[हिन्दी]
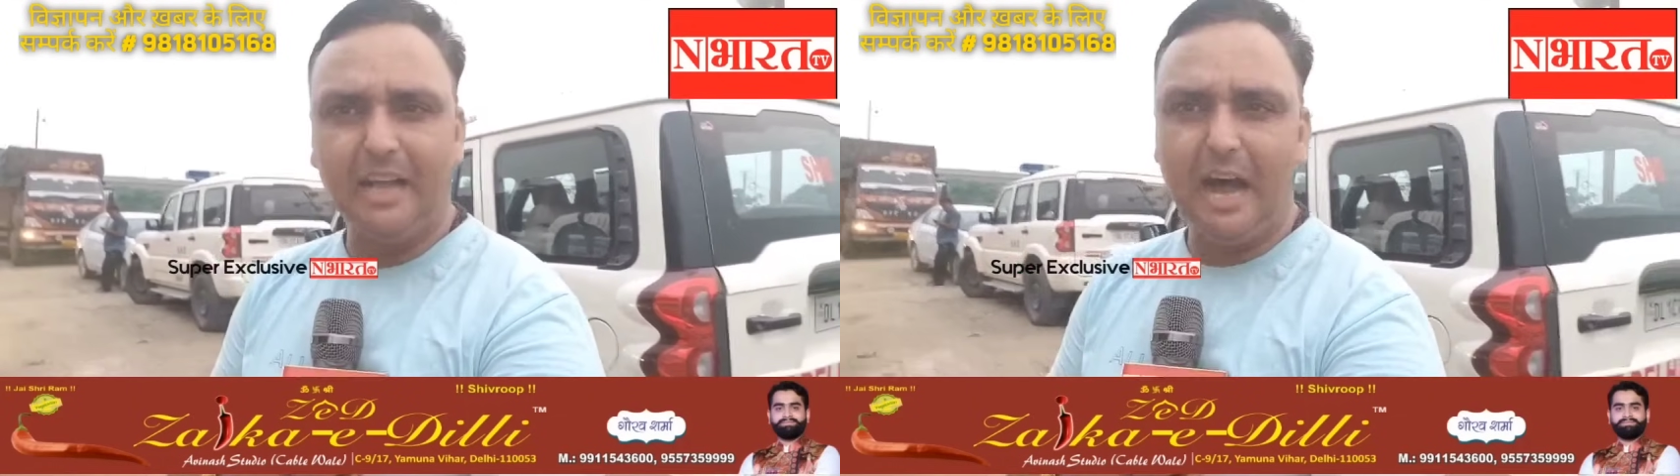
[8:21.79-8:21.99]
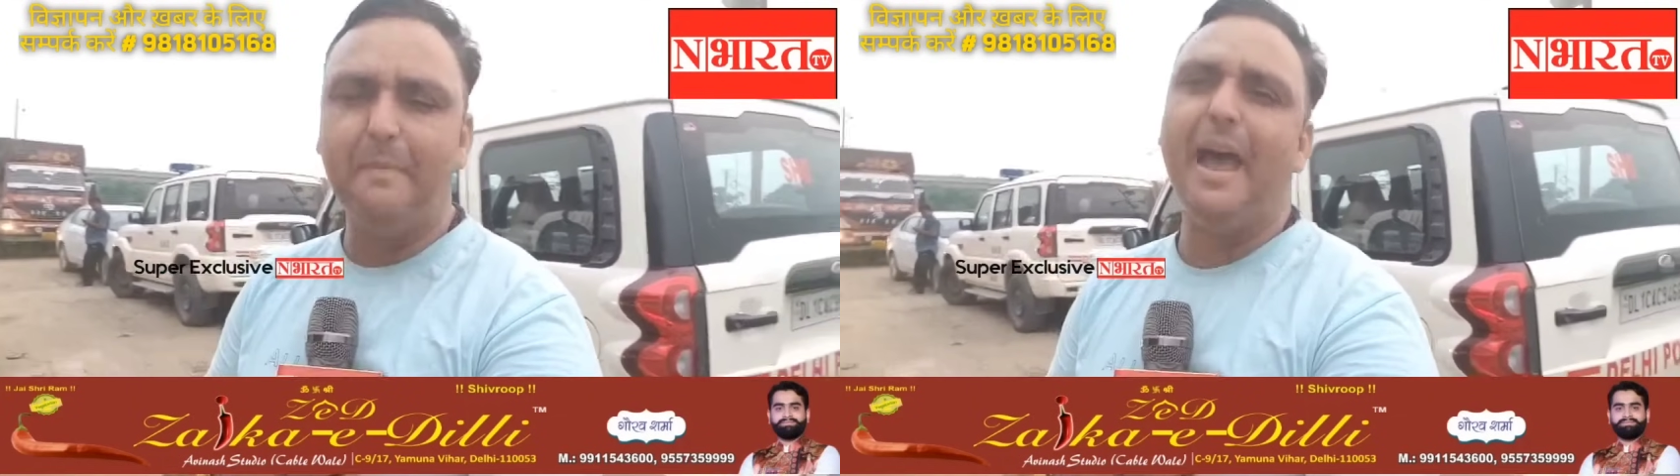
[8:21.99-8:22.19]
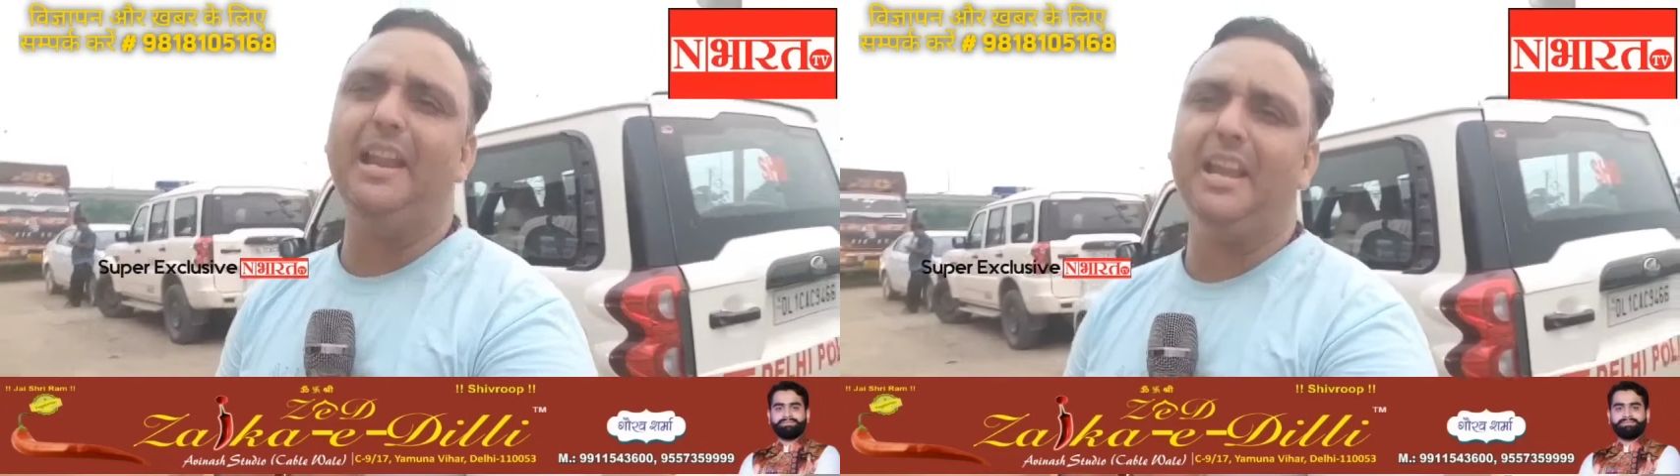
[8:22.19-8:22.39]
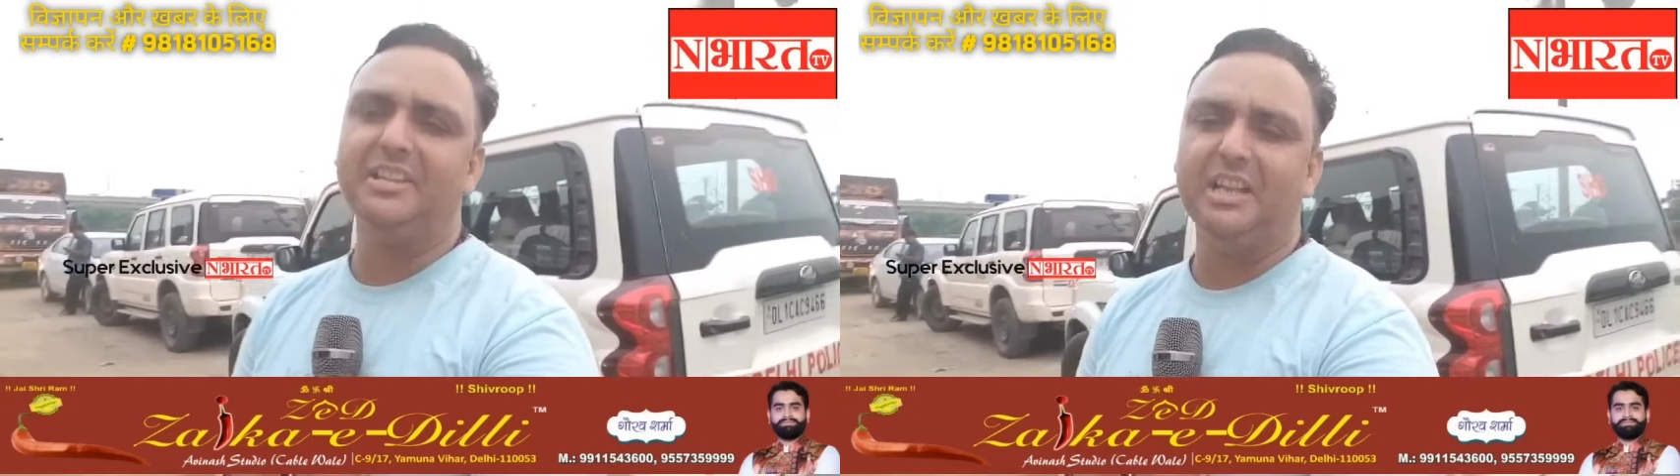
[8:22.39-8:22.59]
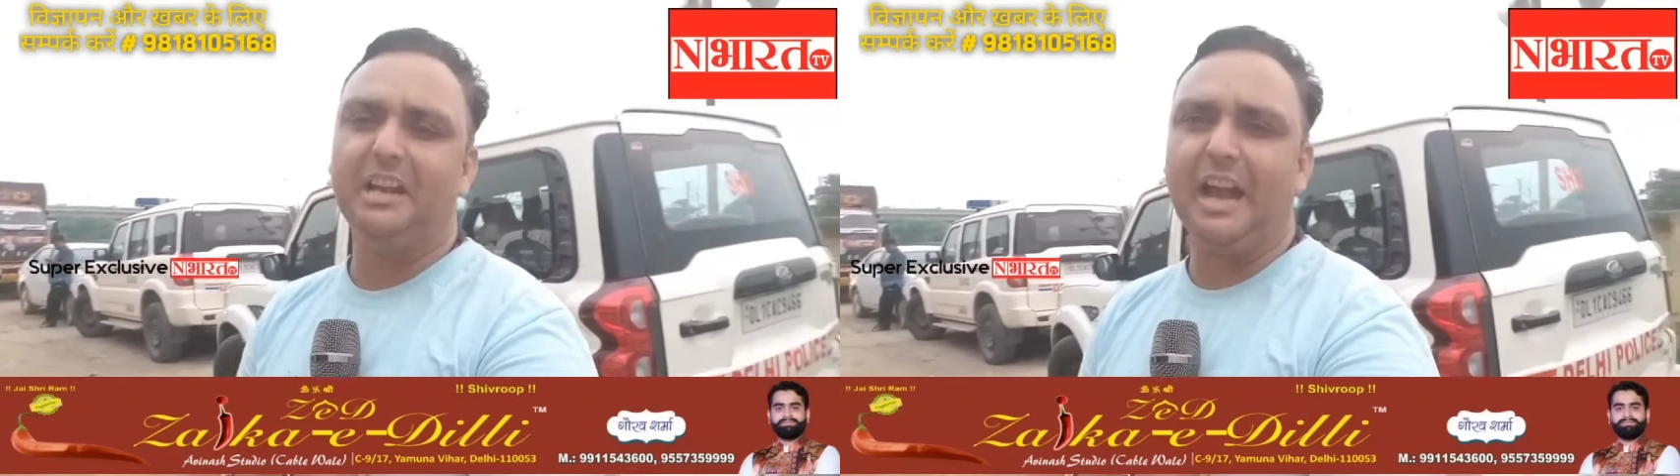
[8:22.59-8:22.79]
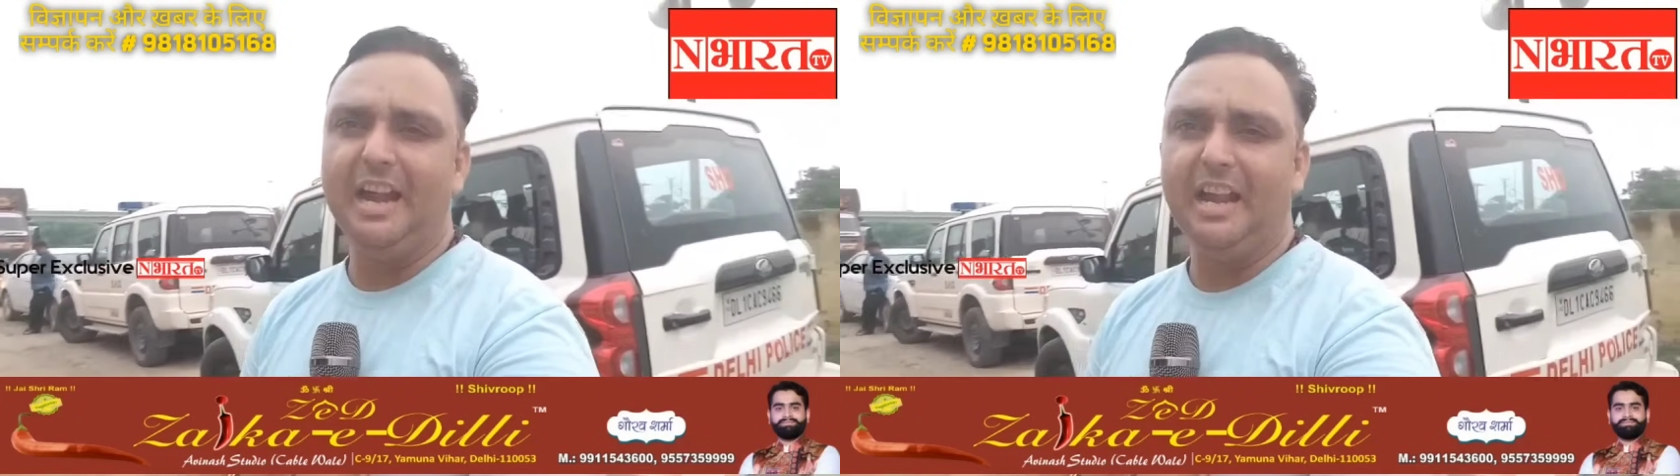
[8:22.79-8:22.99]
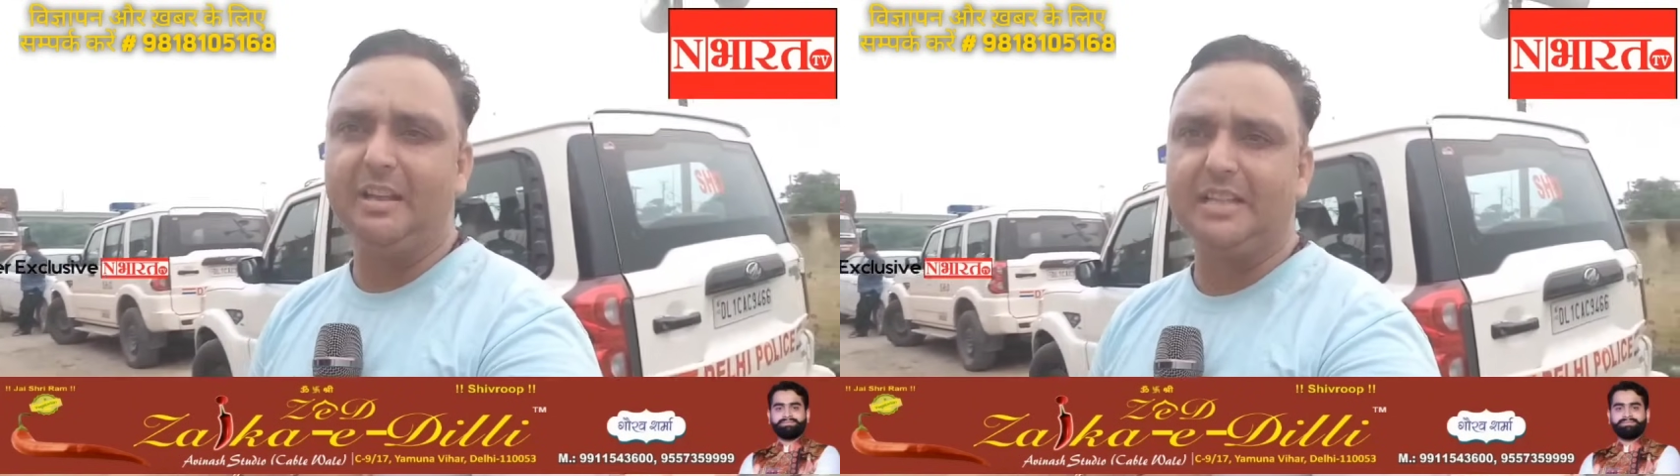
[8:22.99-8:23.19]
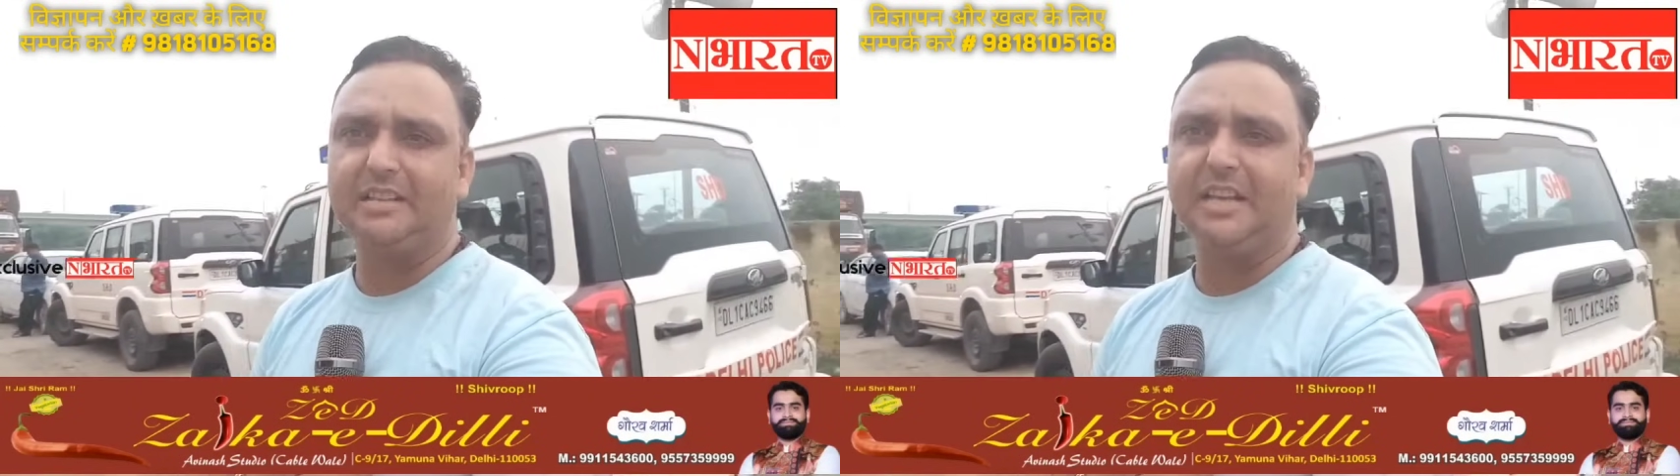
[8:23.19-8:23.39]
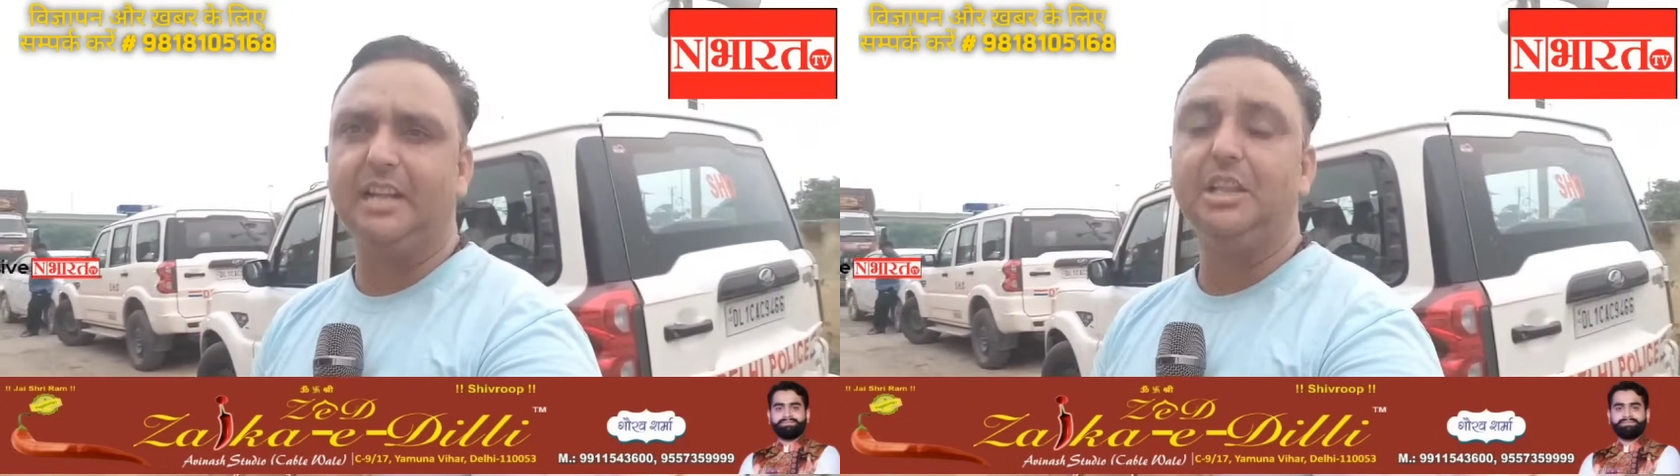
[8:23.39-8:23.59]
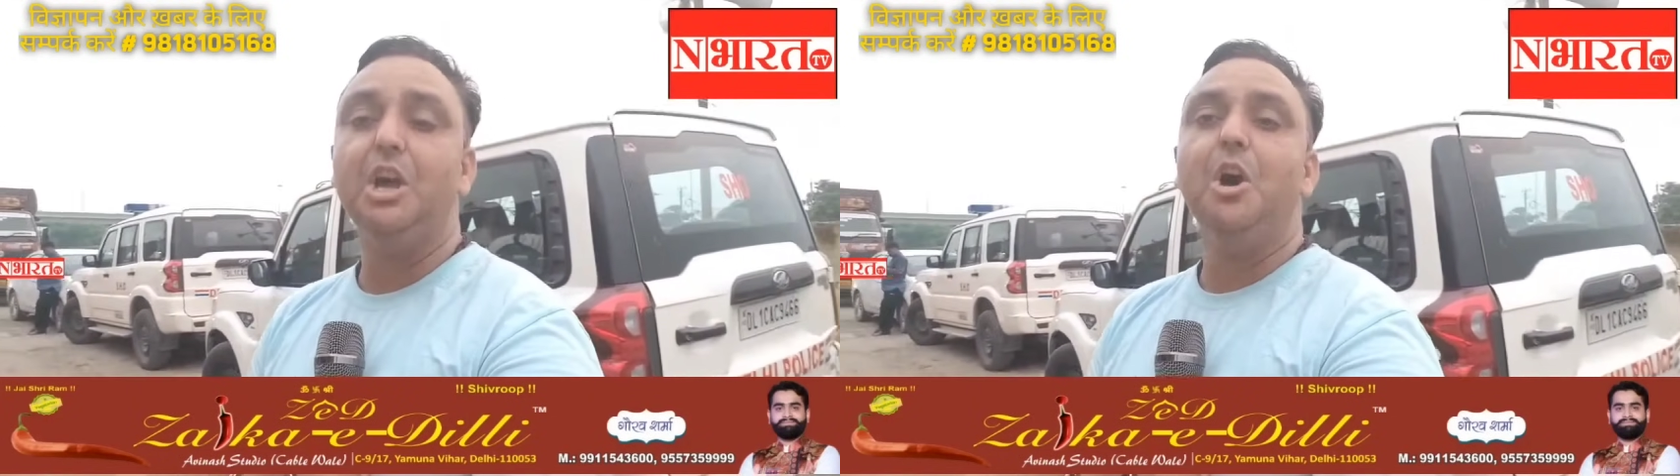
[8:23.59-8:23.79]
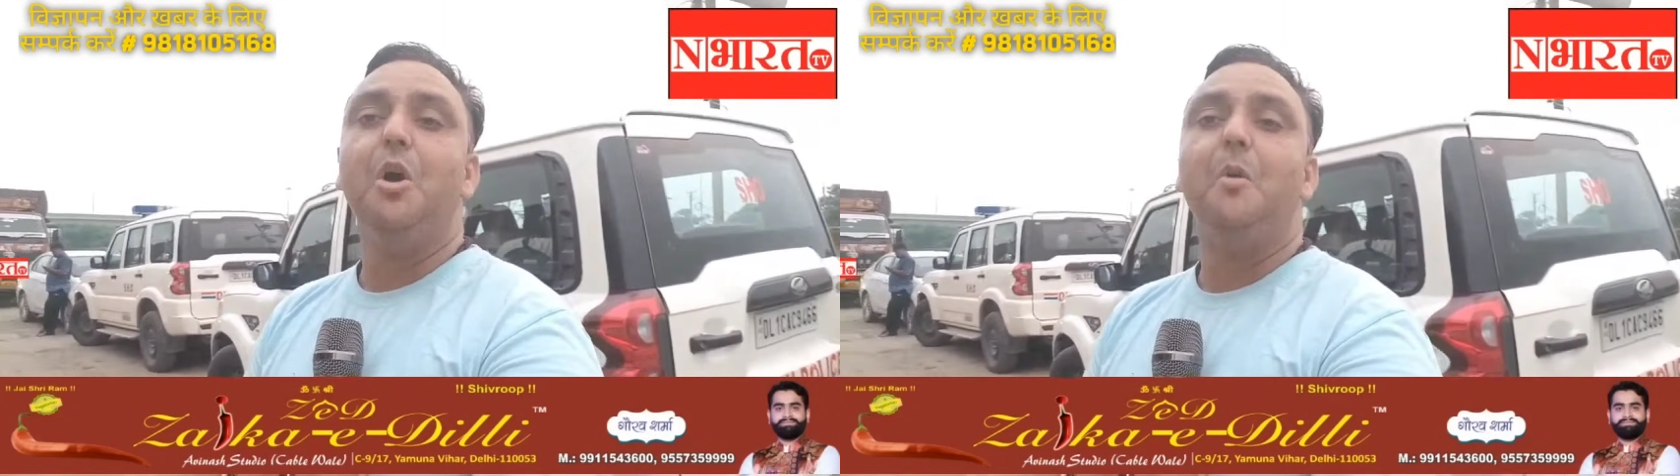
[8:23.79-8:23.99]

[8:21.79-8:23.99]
बाद अब एलिगेशन लगाने के साथ साथ